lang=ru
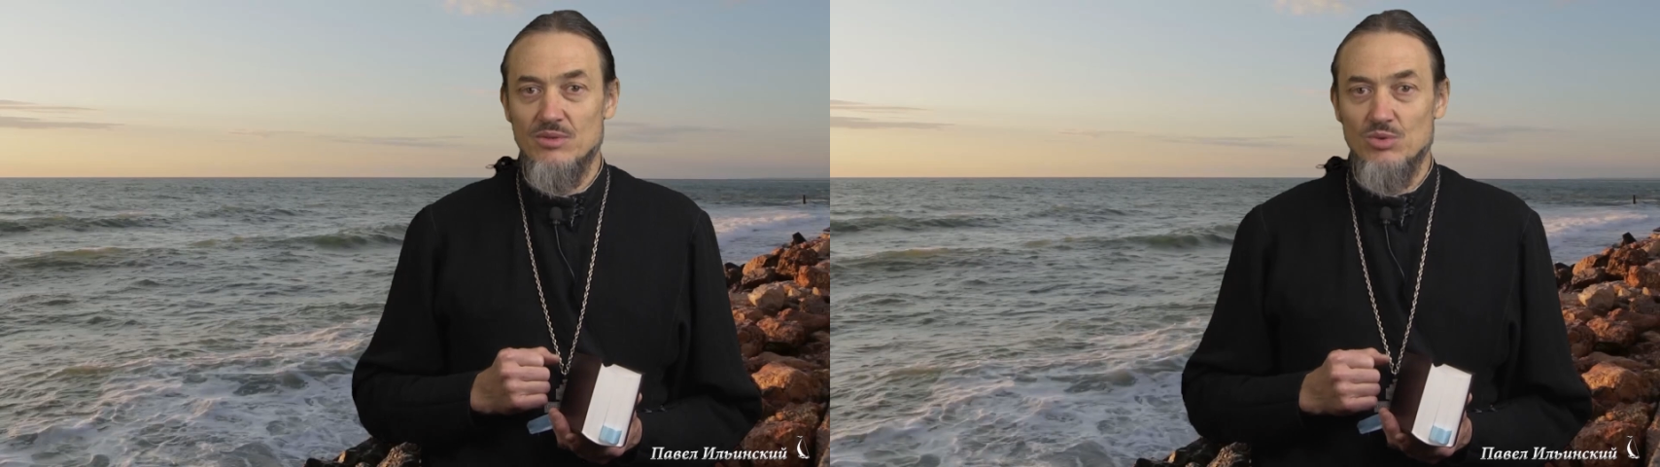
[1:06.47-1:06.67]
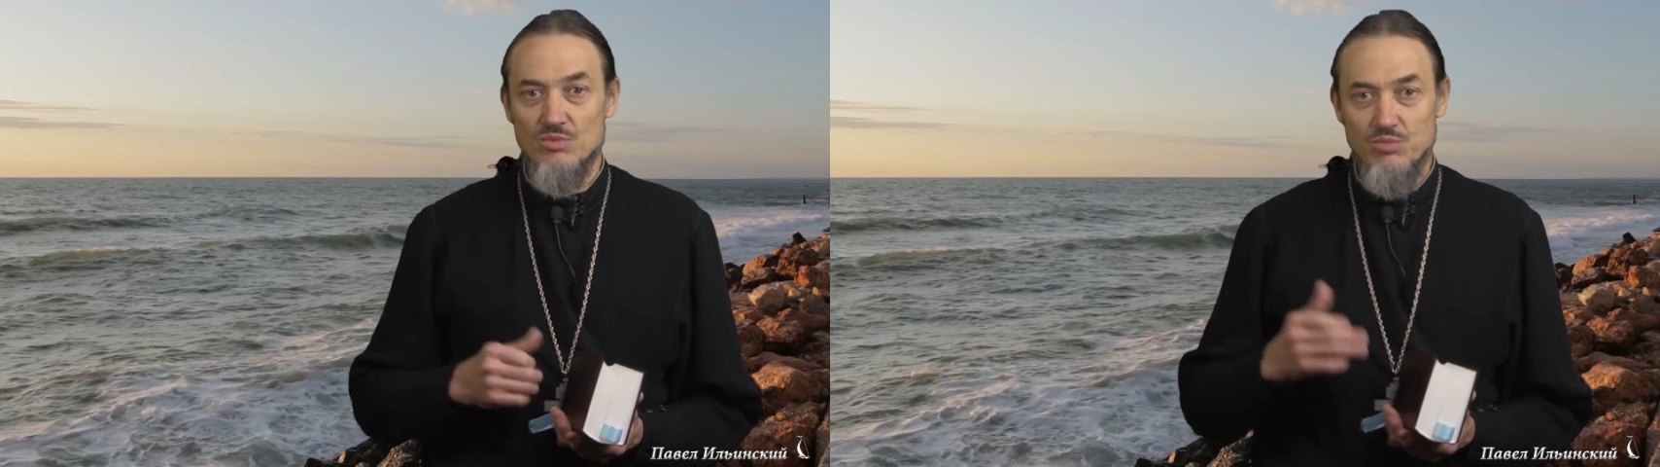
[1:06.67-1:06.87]

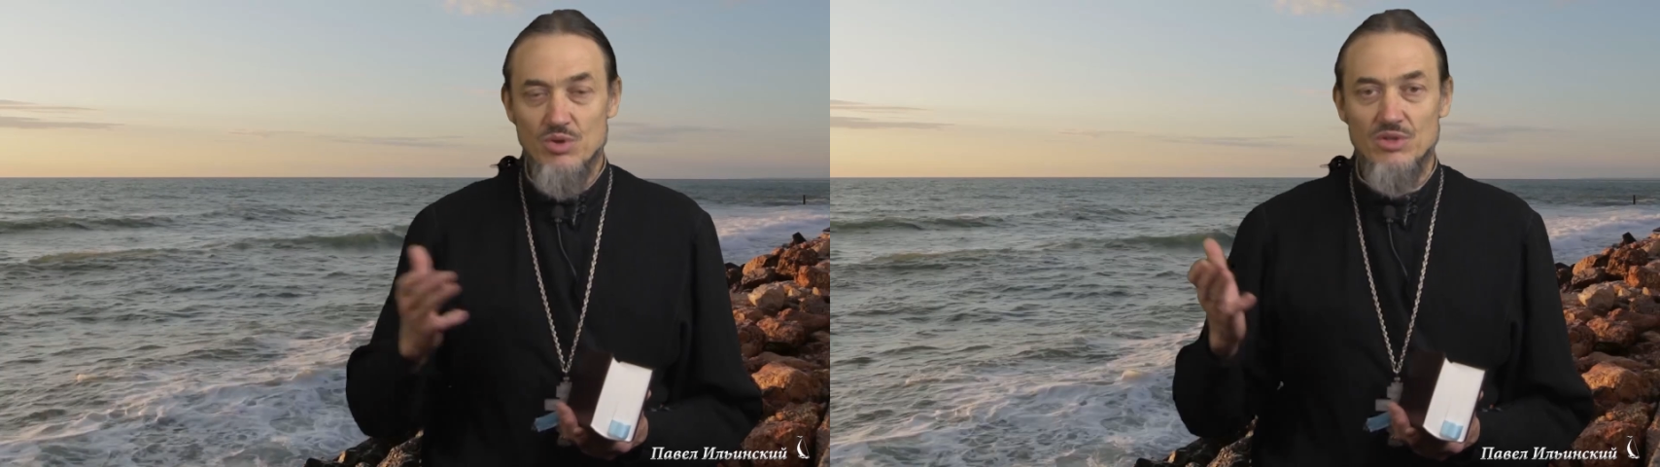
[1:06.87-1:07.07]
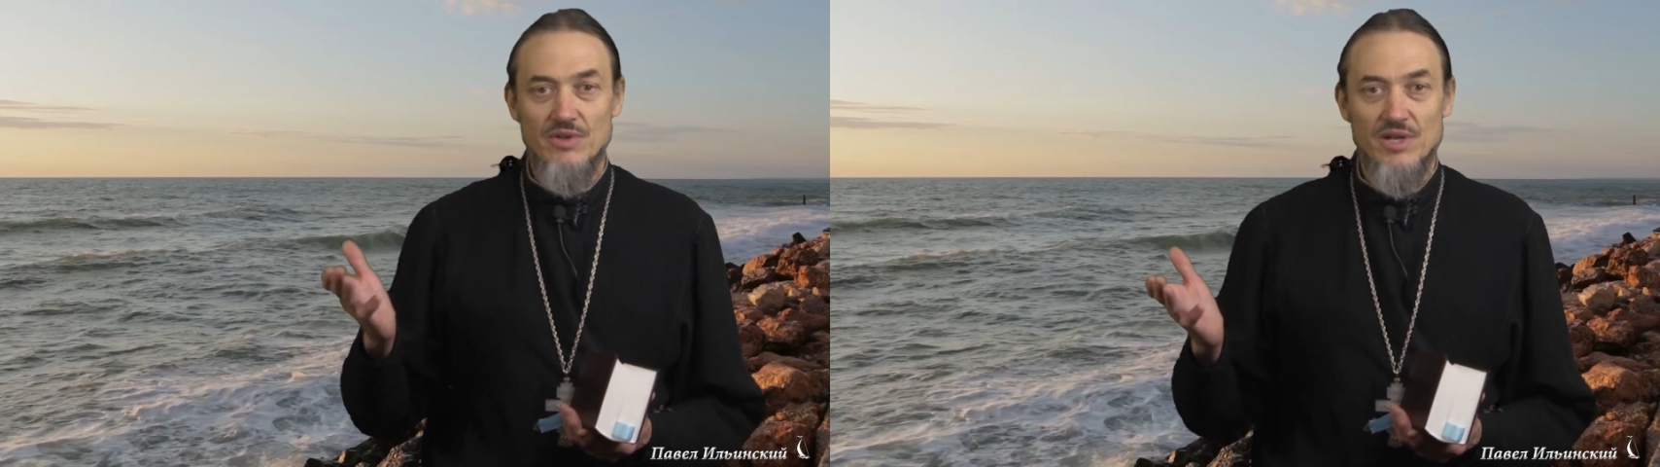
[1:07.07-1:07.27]
То есть
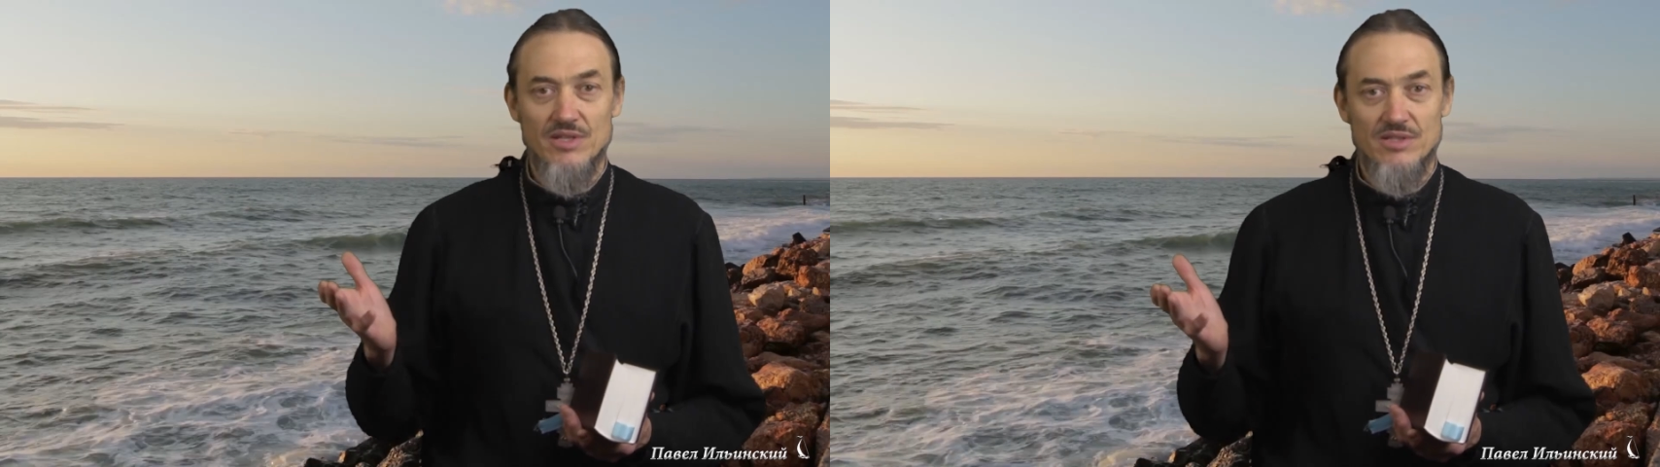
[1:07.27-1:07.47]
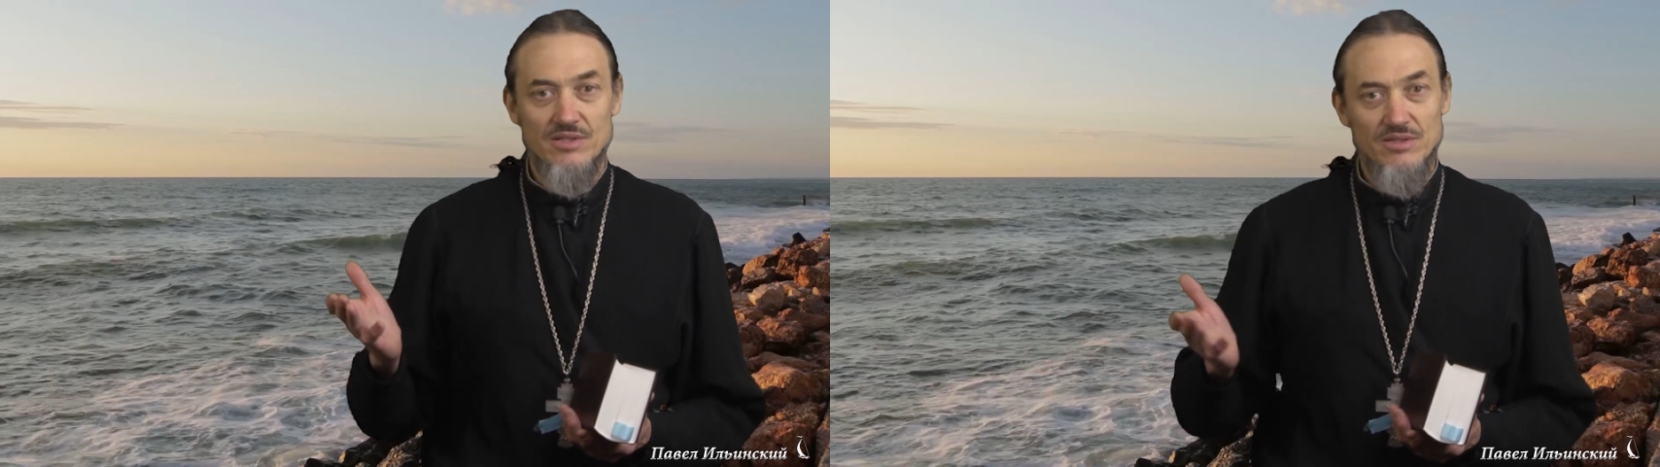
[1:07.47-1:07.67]
Бог
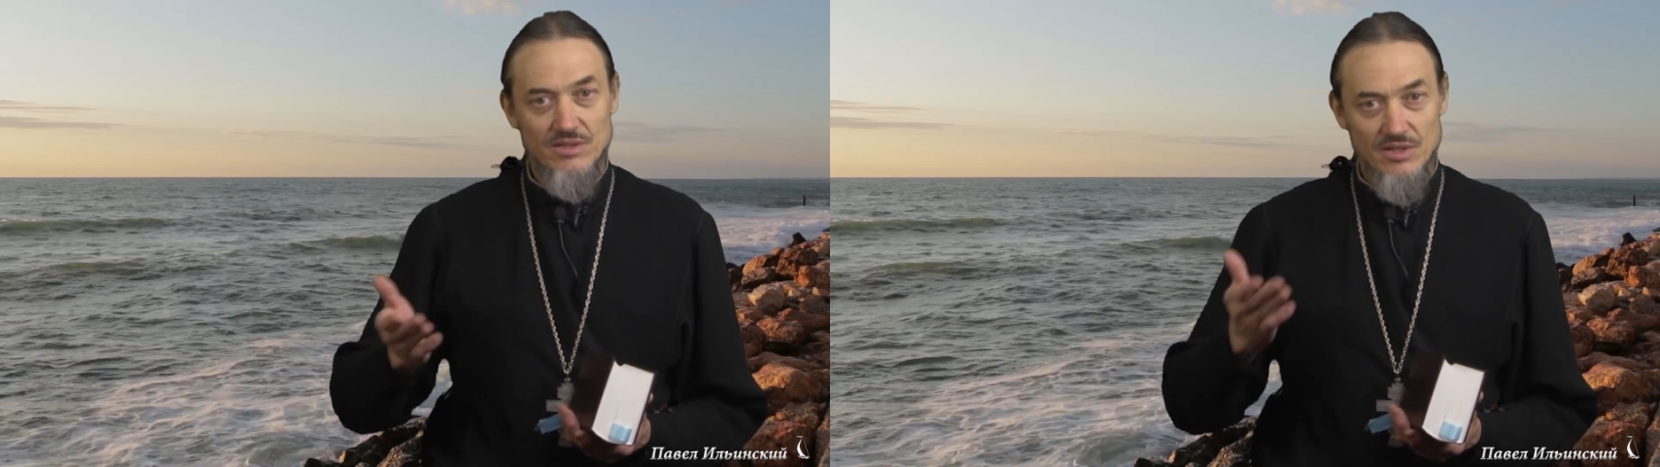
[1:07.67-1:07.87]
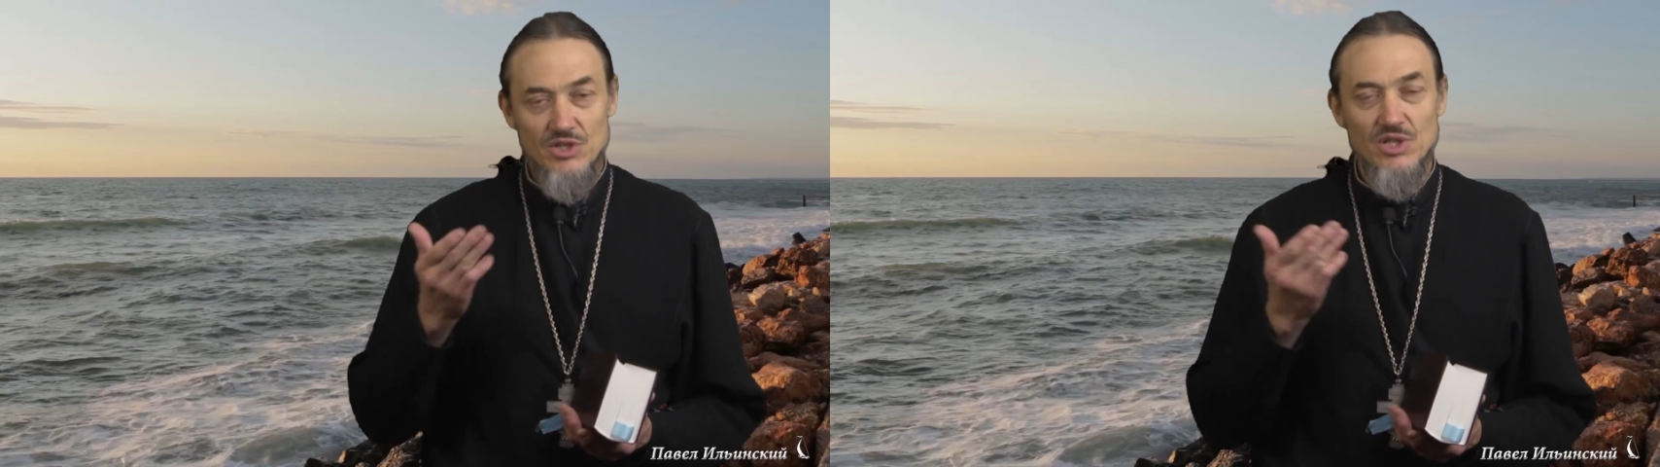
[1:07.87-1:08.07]
творец
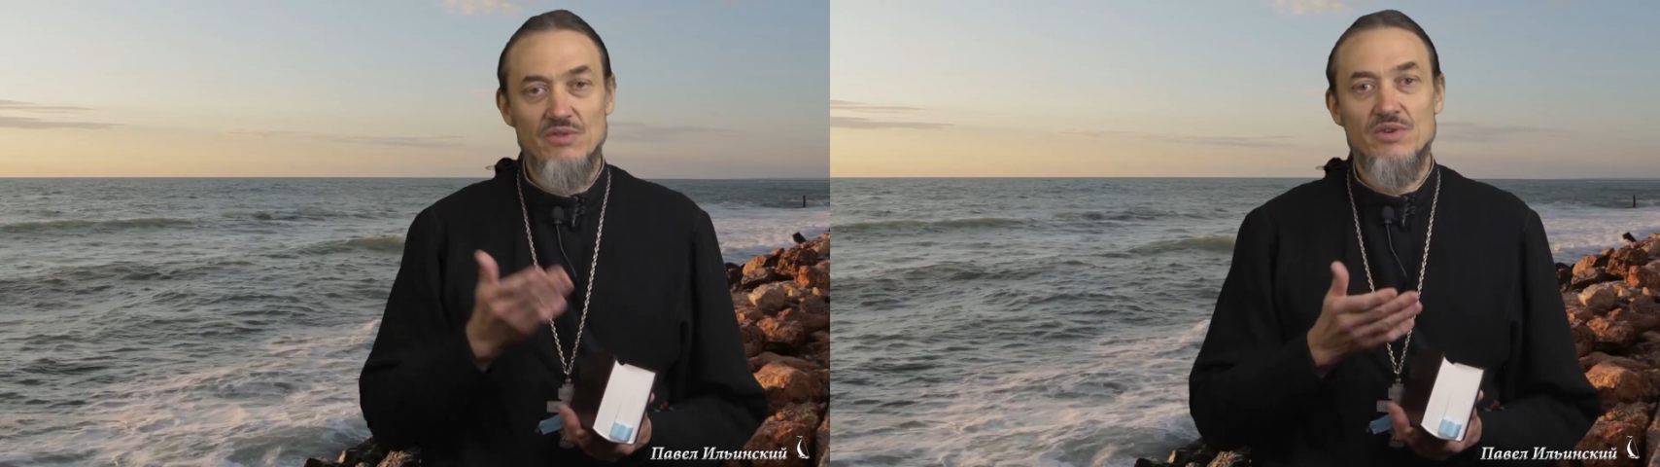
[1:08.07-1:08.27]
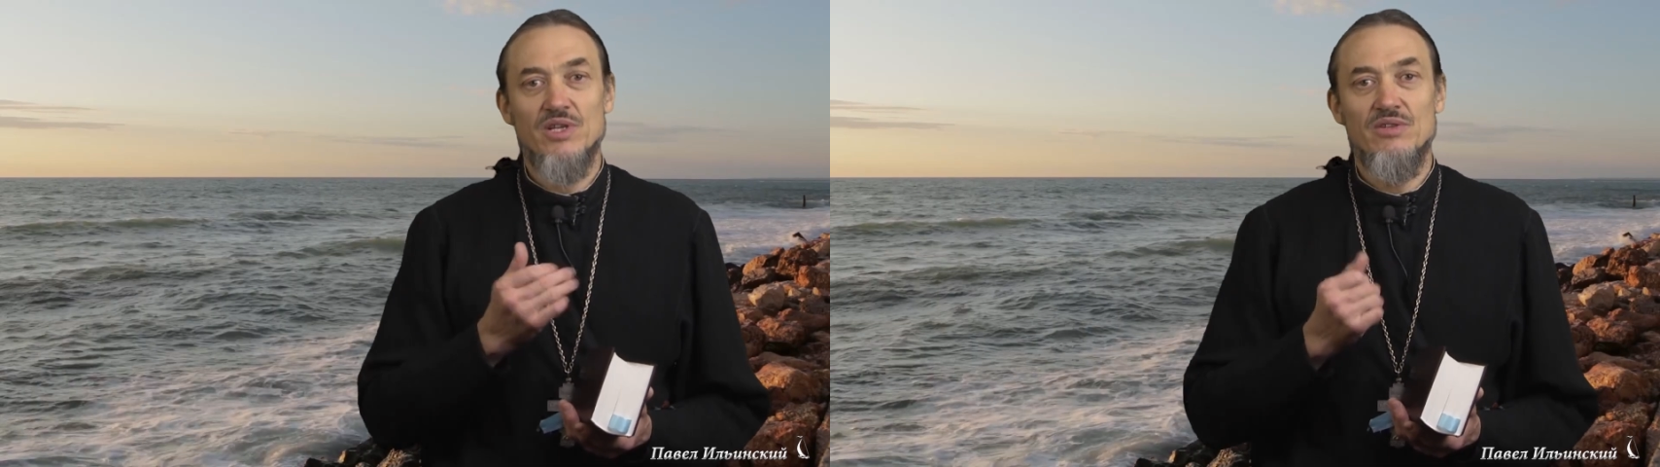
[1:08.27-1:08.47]
и
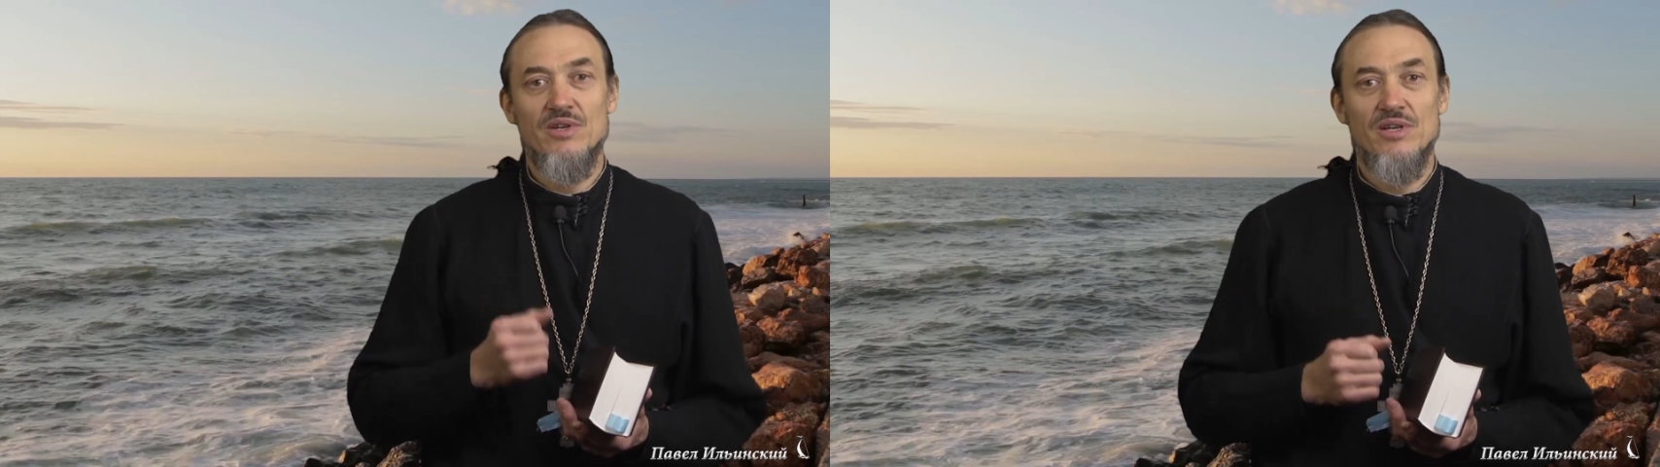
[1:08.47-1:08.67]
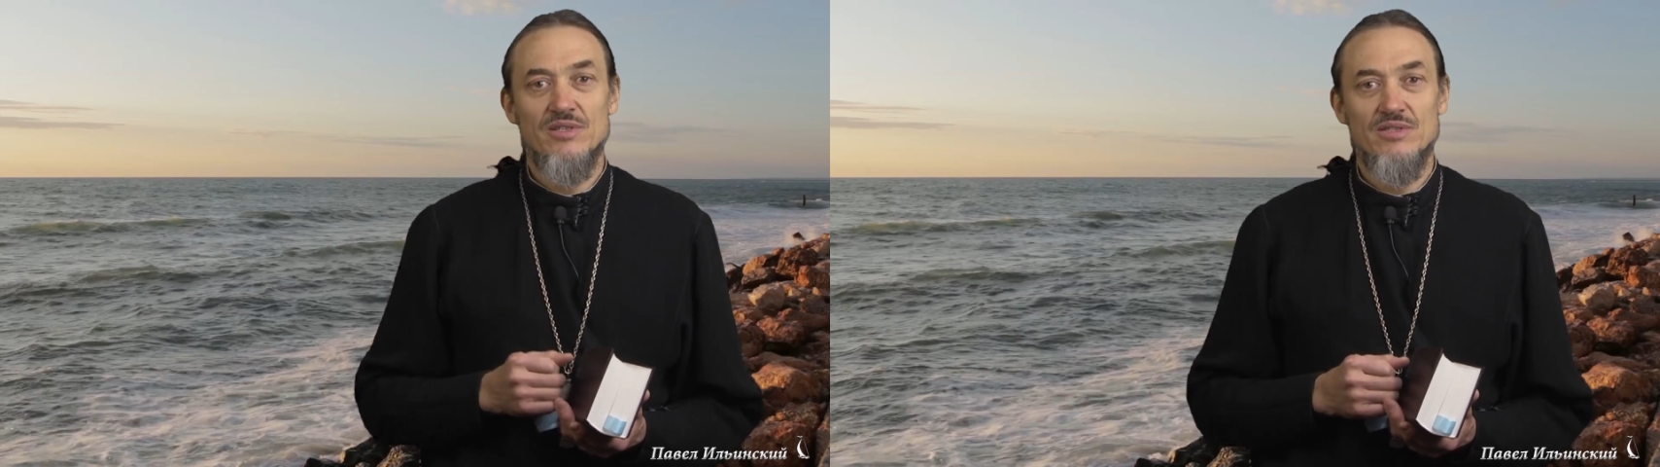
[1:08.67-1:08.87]
человек
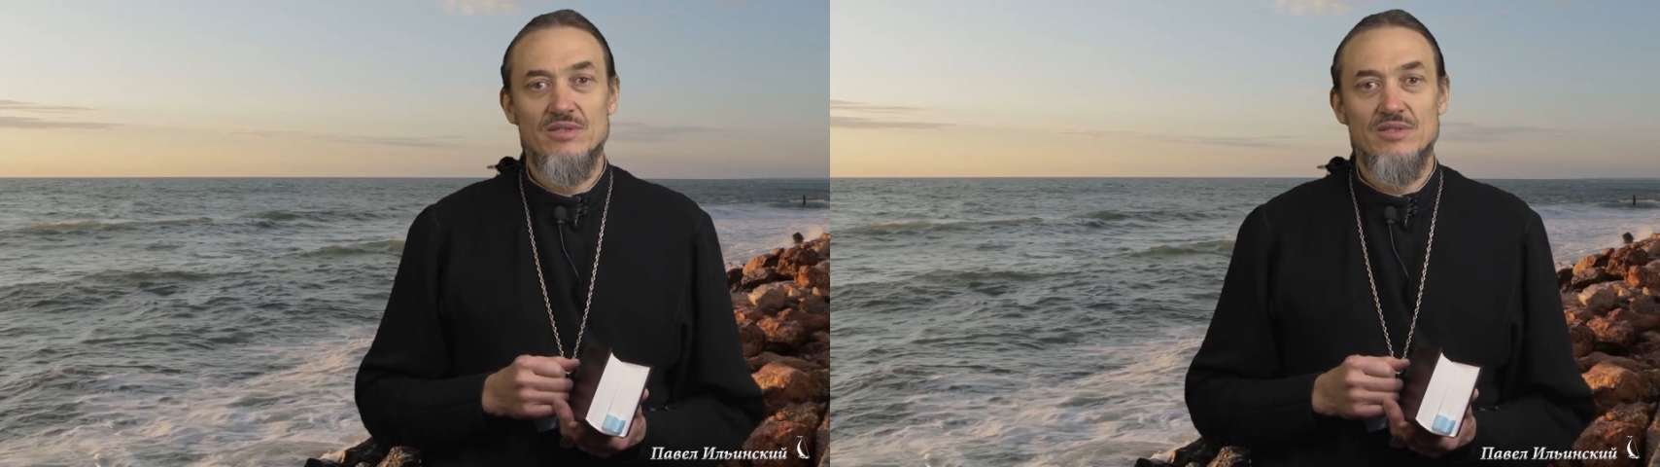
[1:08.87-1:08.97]
творец.